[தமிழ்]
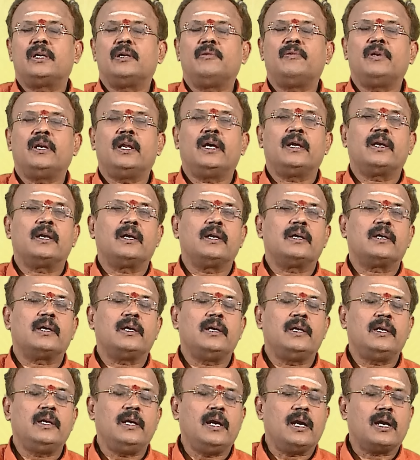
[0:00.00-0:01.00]
டிவி நேயர்களுக்கு
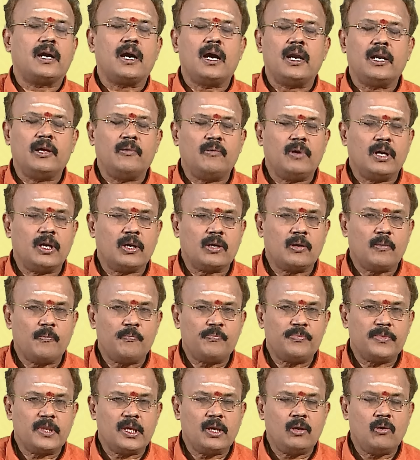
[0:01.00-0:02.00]
இனிய காலை
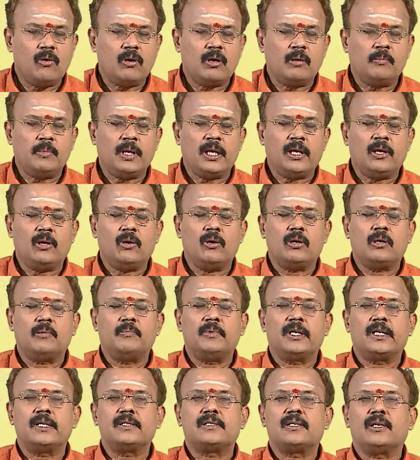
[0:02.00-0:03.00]
வணக்கம் யோகம் நல்ல
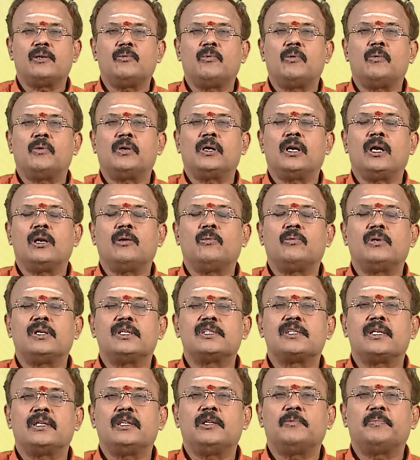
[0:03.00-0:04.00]
யோகம் நிகழ்ச்சியில் ஒவ்வொரு நாளும்
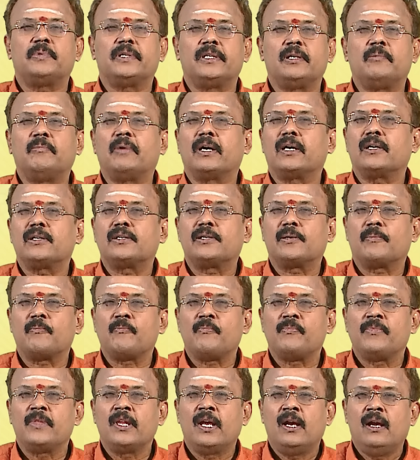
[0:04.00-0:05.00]
உங்களை சந்திப்பதில் மகிழ்ச்சி
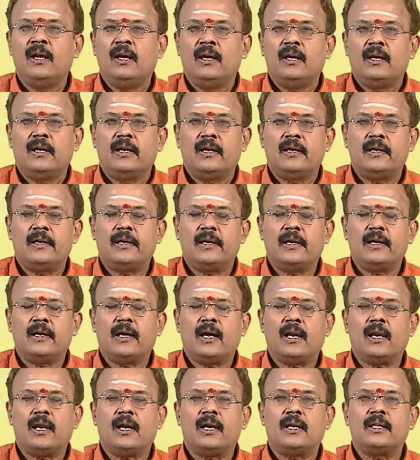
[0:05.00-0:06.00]
இன்றைய
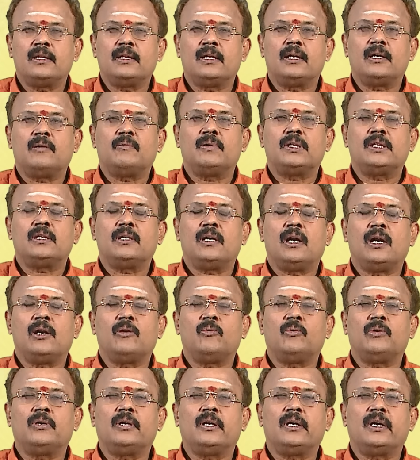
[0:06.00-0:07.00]
நாளானது இருபத்தி
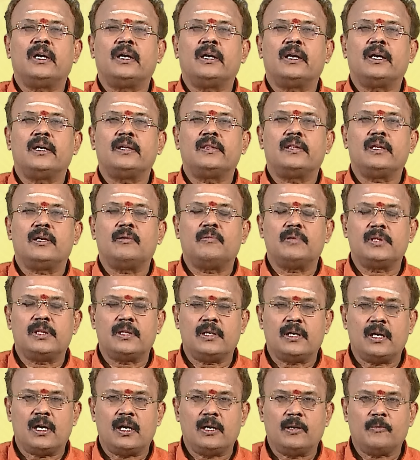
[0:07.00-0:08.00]
நாலு ஒன்று ரெண்டாயிரத்தி
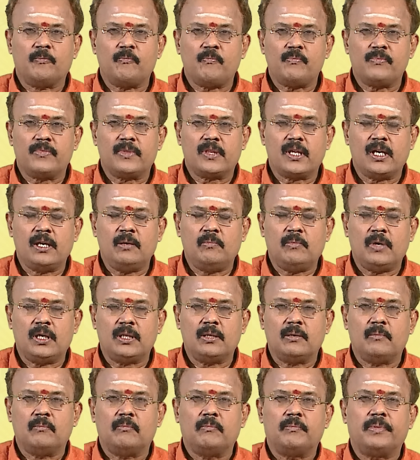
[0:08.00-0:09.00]
இருபத்தி நாலு தை
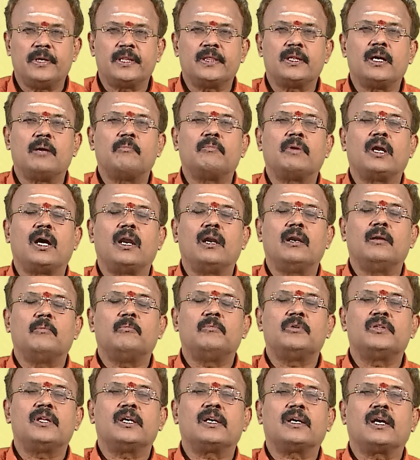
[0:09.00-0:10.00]
மாதம் பத்தாம் நாள்
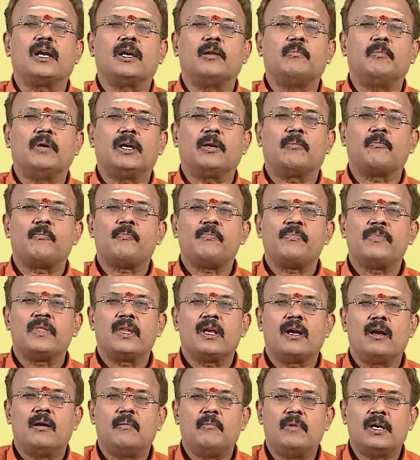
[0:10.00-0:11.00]
புதன்கிழமை
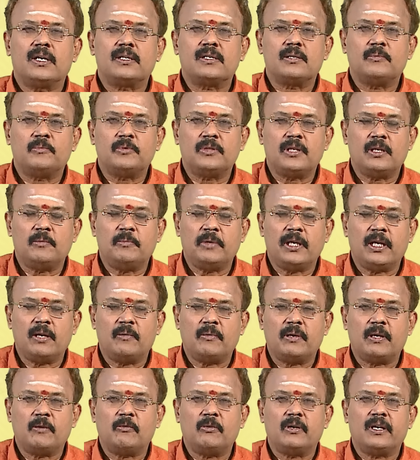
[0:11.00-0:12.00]
மேஷம் முதல் மீன
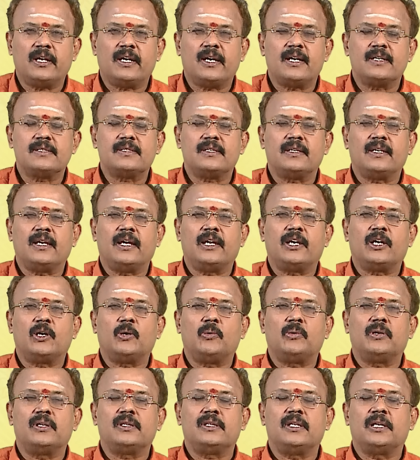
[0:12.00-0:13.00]
வரை உள்ள ராசி
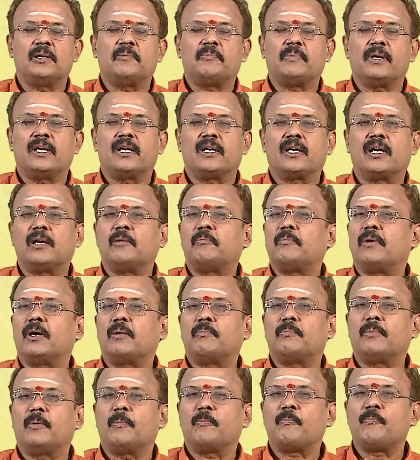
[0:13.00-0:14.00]
நேயர்களுடைய தினப்பலன்களை
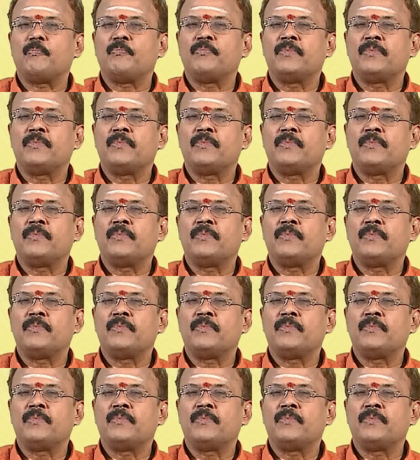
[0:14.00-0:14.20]
பார்ப்போம்